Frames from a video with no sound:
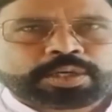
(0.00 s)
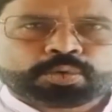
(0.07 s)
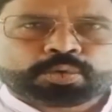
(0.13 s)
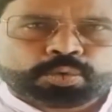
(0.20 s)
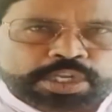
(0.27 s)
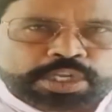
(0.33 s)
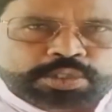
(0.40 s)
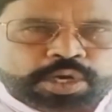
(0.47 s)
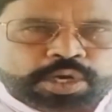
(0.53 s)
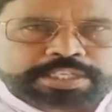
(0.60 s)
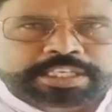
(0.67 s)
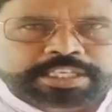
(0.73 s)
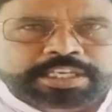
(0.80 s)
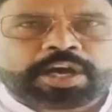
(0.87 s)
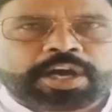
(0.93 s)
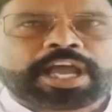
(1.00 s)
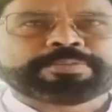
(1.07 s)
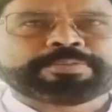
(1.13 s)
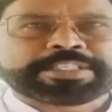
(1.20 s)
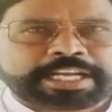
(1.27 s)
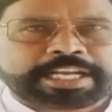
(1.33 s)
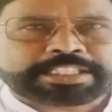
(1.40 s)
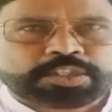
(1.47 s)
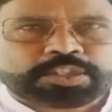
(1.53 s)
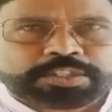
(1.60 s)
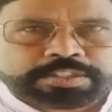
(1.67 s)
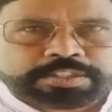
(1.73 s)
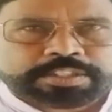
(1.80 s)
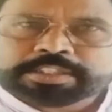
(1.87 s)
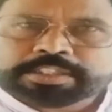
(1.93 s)
গুলি চলেছে হ্যাঁ বেঁচে গেছে উনি
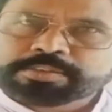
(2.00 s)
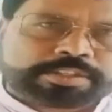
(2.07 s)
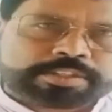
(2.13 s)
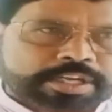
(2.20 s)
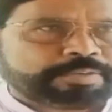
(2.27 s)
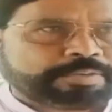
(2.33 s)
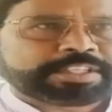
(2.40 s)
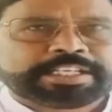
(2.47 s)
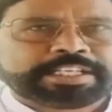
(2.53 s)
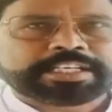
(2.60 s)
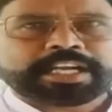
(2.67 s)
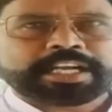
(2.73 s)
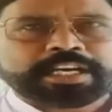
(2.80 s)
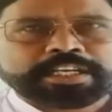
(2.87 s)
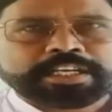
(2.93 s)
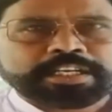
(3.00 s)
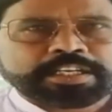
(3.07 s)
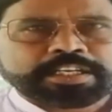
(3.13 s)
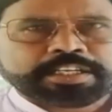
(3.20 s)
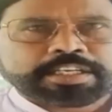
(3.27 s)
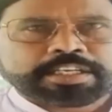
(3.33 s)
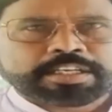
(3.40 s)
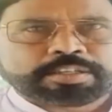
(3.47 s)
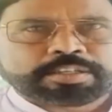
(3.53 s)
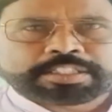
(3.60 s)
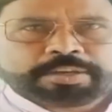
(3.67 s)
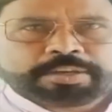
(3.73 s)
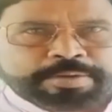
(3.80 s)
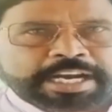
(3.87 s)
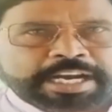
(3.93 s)
আমরা জানি এটা
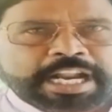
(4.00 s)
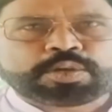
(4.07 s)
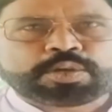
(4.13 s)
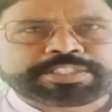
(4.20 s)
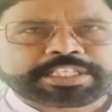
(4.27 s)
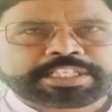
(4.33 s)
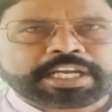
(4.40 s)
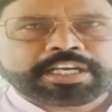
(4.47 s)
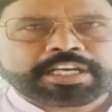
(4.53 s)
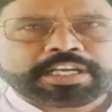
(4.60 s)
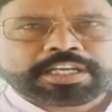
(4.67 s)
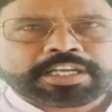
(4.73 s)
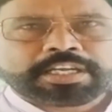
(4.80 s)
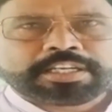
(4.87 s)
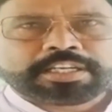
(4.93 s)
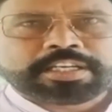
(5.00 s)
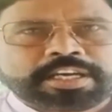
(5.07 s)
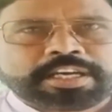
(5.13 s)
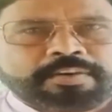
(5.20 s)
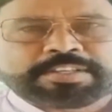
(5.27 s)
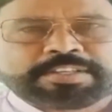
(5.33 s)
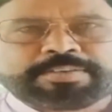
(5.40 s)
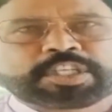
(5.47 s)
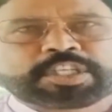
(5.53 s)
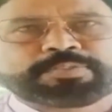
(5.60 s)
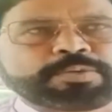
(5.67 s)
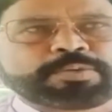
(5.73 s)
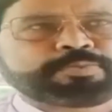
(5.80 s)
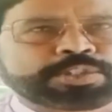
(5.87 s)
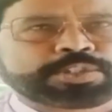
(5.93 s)
সারা বাংলায় চলছে এটা অনেক বছর
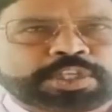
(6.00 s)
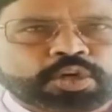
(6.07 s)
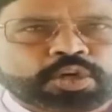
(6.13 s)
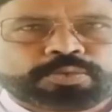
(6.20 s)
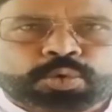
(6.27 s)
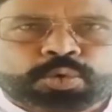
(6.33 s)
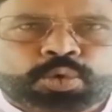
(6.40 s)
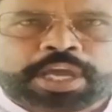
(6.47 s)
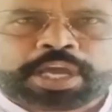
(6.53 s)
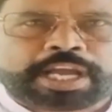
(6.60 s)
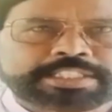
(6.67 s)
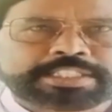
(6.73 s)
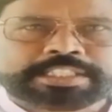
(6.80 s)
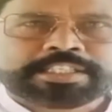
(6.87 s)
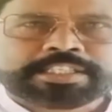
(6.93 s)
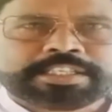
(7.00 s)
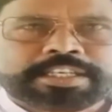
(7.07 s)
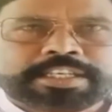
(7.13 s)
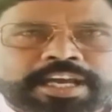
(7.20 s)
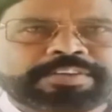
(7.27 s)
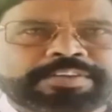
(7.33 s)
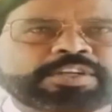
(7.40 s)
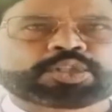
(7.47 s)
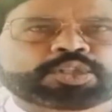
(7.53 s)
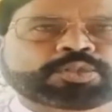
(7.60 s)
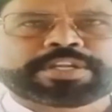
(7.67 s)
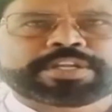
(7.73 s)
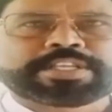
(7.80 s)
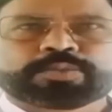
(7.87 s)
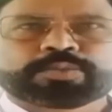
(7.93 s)
পরে পঞ্চাশ যখন খুন হয়ে গেছে আমি করতে
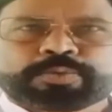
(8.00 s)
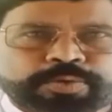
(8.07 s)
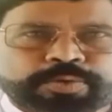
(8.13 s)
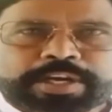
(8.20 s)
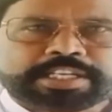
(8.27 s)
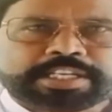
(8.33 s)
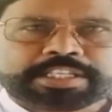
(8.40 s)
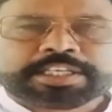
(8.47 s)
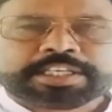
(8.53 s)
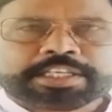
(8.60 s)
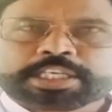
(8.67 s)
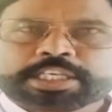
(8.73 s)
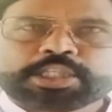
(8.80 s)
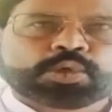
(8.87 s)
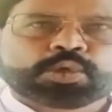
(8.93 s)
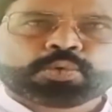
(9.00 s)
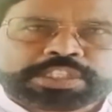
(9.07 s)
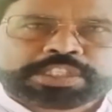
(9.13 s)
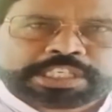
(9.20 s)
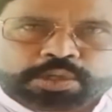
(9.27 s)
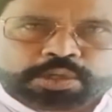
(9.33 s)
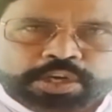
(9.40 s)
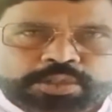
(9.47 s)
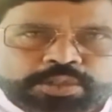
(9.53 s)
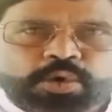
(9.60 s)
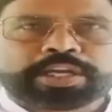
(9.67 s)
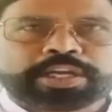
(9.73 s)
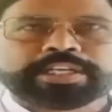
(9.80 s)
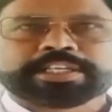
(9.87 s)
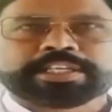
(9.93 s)
পেরেছি করতে পারিনি কিন্তু উনি সেই ধরনের কিছু
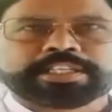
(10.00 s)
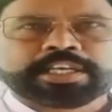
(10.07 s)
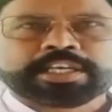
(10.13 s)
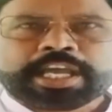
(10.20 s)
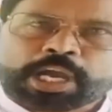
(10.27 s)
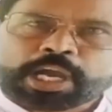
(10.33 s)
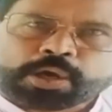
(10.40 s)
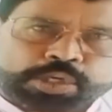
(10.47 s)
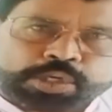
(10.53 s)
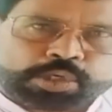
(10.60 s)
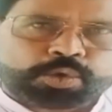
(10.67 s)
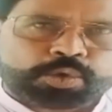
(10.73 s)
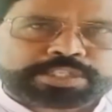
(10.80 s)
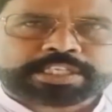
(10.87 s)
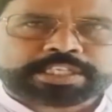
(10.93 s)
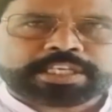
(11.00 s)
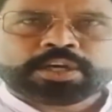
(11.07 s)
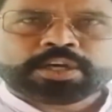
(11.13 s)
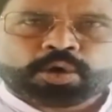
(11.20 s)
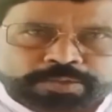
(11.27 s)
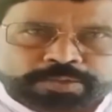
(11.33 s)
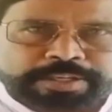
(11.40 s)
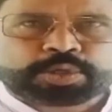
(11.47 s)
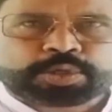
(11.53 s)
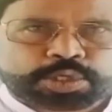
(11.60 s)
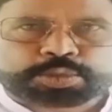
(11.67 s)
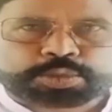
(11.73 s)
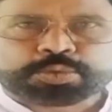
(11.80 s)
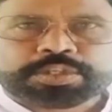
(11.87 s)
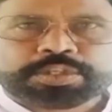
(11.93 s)
হয়নি হ্যাঁ গুলি করেছে হতে পারতো
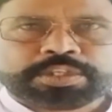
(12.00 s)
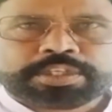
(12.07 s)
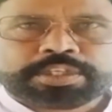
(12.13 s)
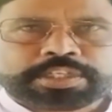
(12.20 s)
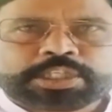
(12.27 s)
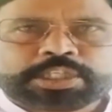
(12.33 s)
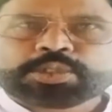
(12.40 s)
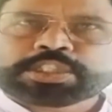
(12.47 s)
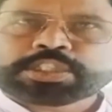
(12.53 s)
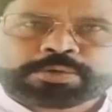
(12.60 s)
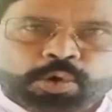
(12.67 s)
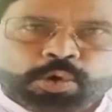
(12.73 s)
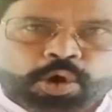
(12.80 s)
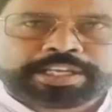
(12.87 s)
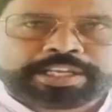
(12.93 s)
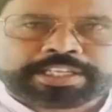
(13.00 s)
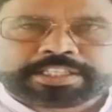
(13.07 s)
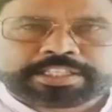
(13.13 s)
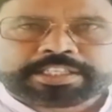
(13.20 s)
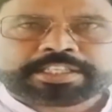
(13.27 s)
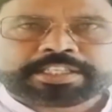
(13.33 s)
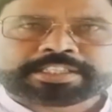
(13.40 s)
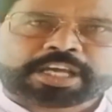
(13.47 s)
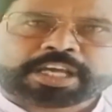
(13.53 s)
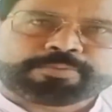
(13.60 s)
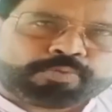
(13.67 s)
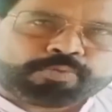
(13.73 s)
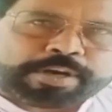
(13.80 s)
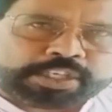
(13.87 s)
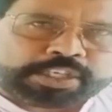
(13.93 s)
কিছু কিন্তু সেরকম হয়নি
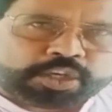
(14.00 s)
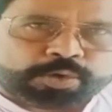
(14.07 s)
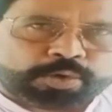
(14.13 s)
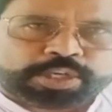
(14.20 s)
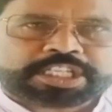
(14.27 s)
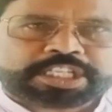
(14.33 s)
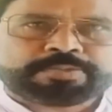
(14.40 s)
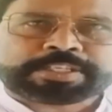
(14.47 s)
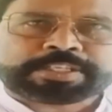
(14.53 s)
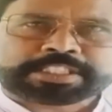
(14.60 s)
তারপরও পার্টি খবর নিয়েছে পাশে